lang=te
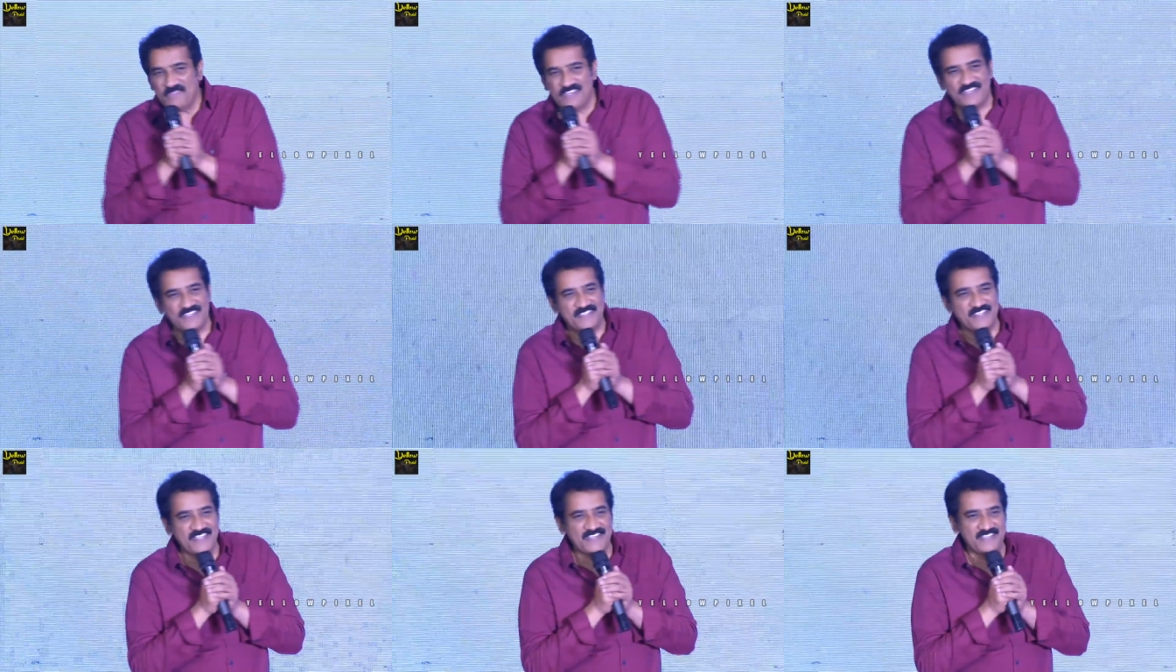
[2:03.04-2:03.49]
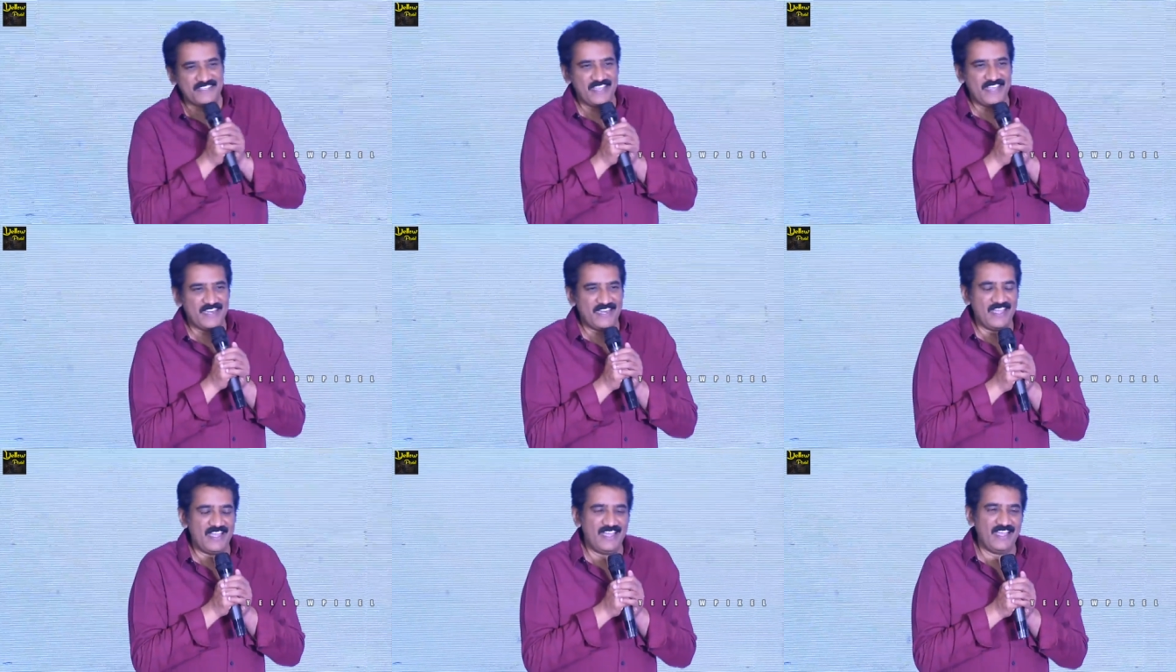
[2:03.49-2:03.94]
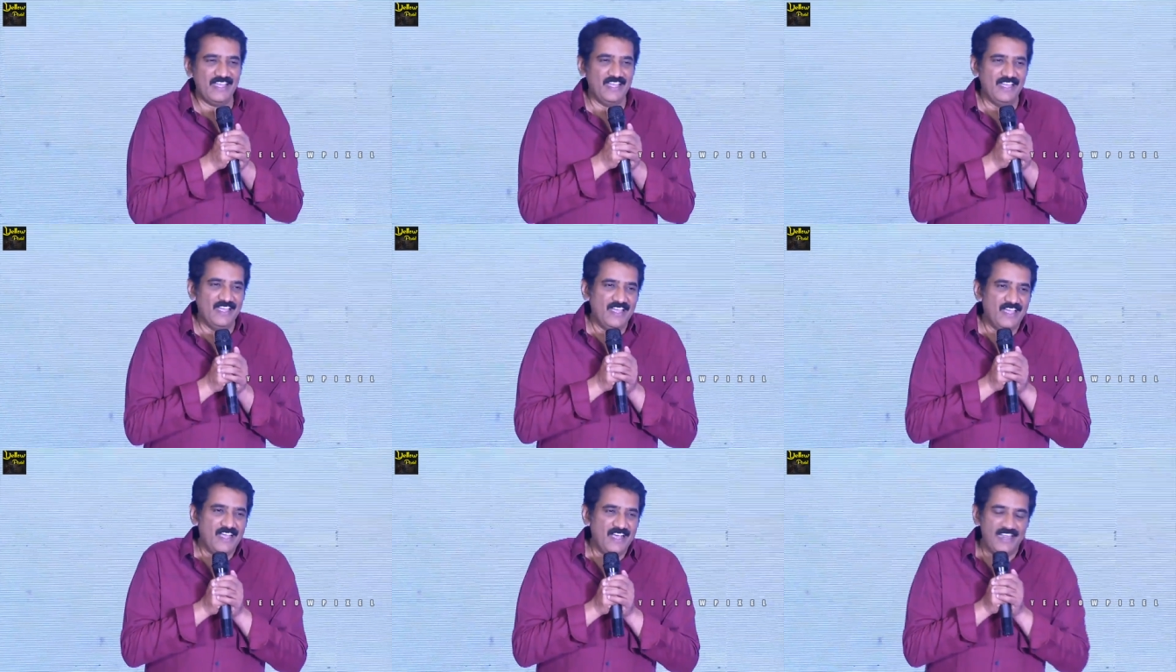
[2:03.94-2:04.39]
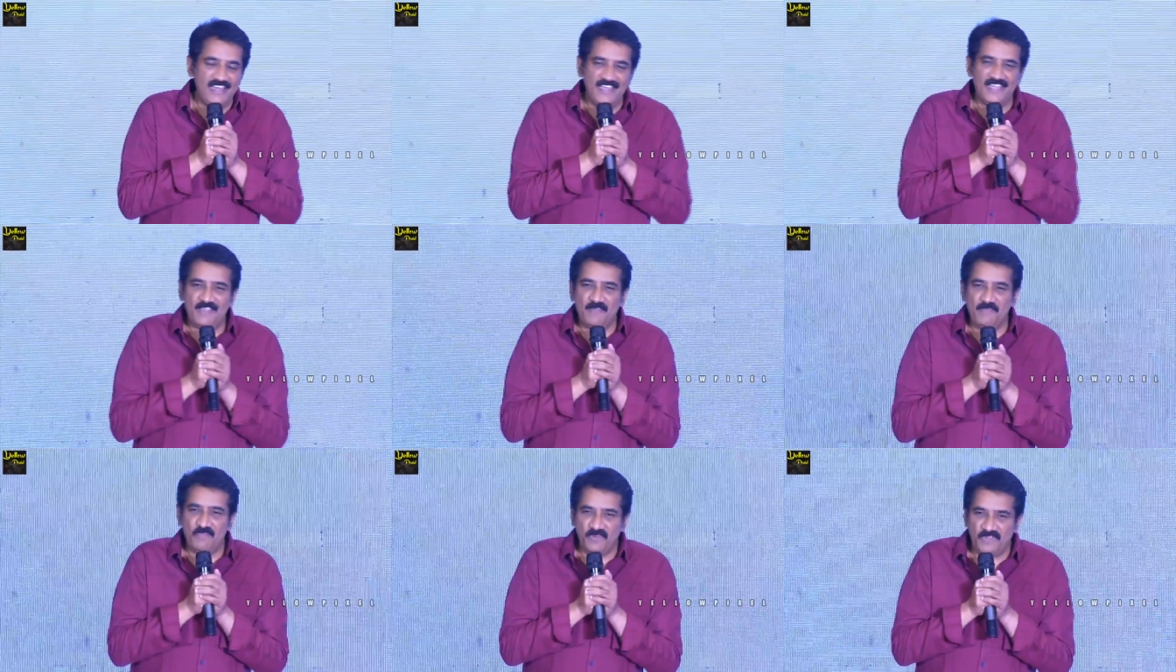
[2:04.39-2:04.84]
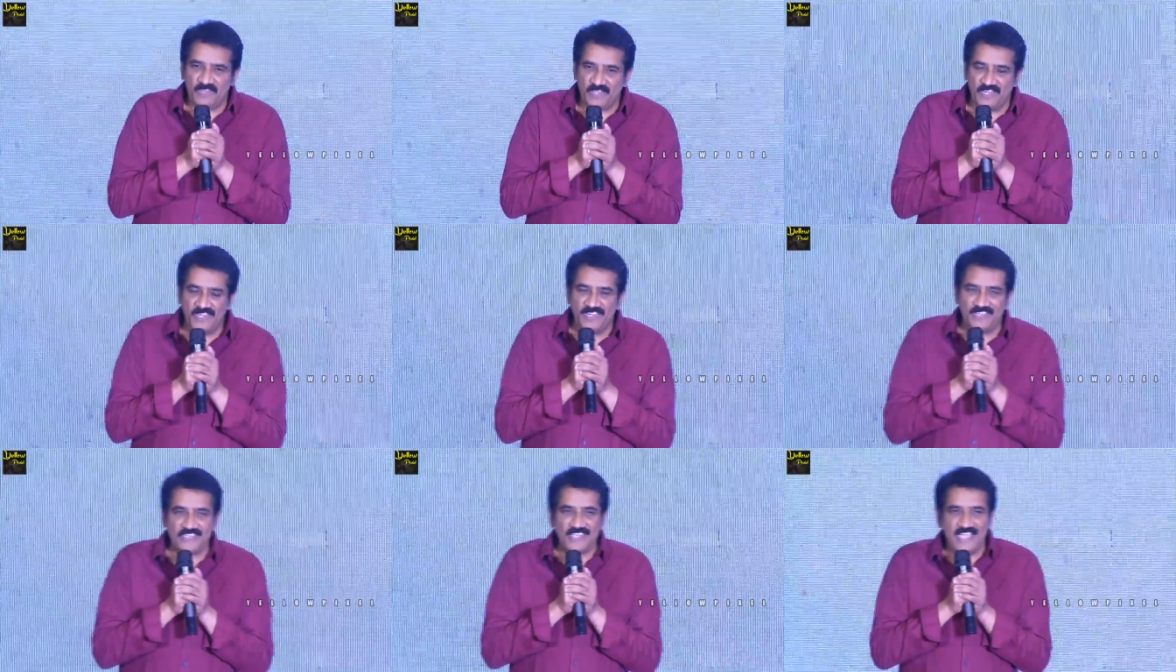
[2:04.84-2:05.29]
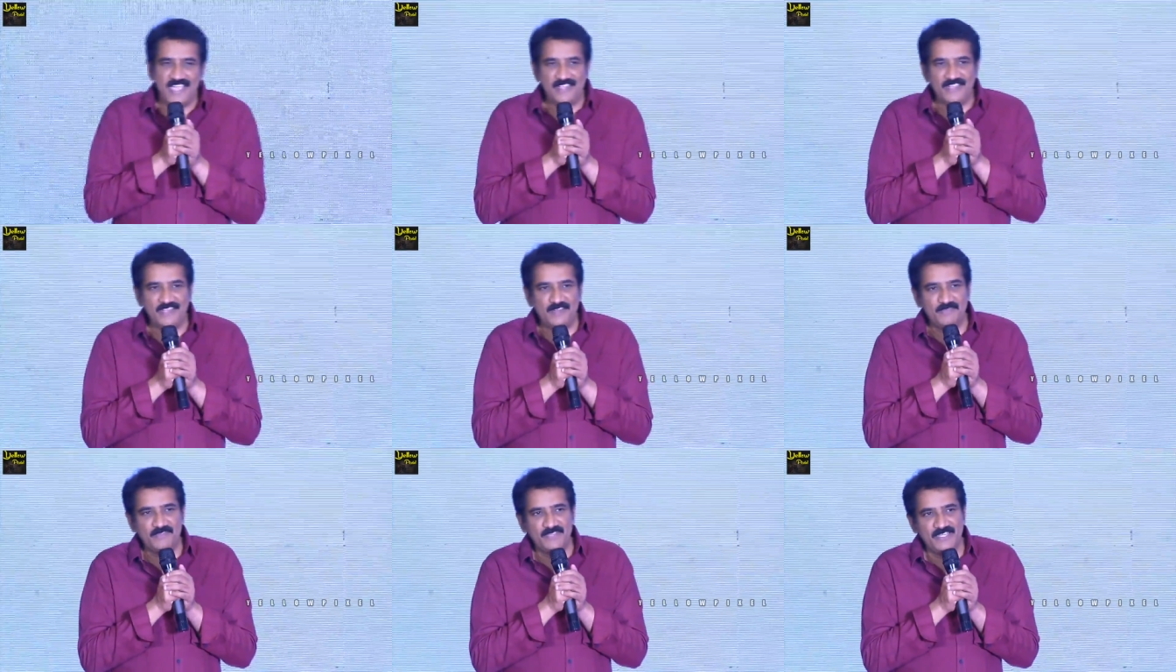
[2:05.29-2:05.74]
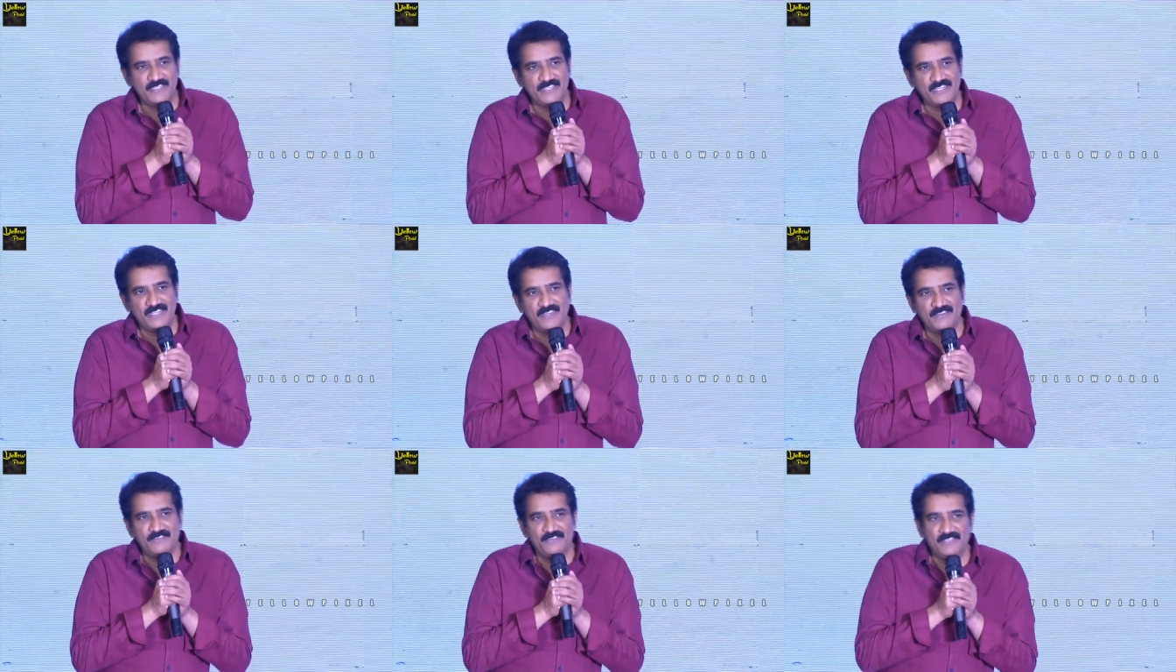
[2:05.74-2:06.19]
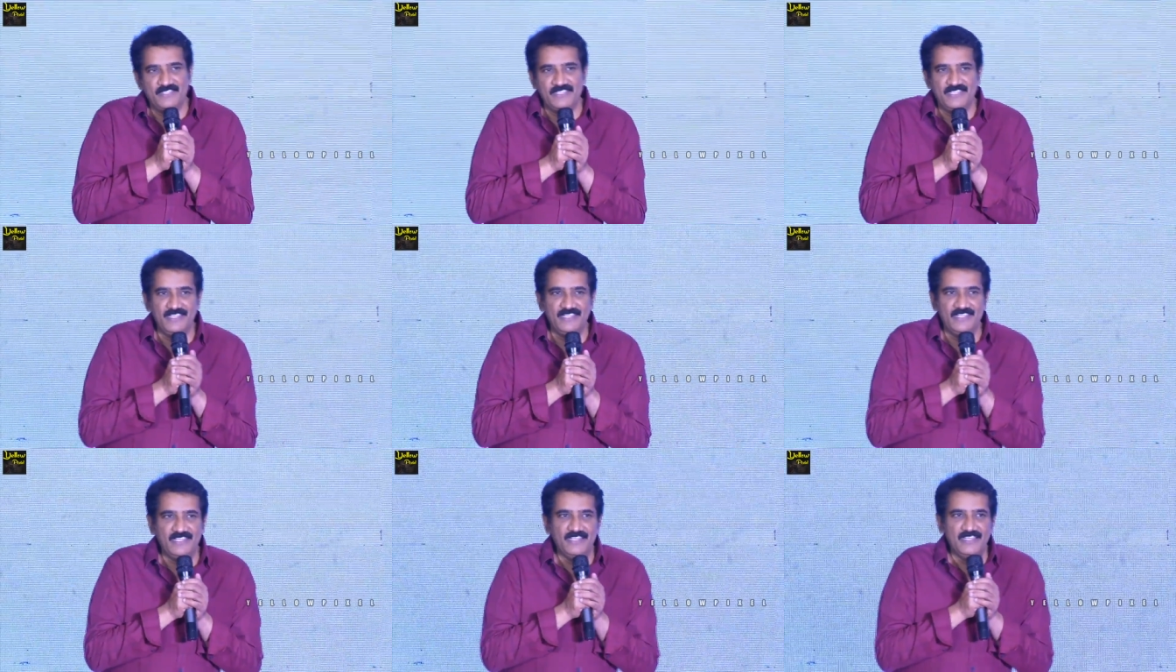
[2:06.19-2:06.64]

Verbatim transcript: మీరు ఇచ్చారు సార్ అలాగే ముఖ్యంగా సాయిధరం తేజ్ గారు ఇది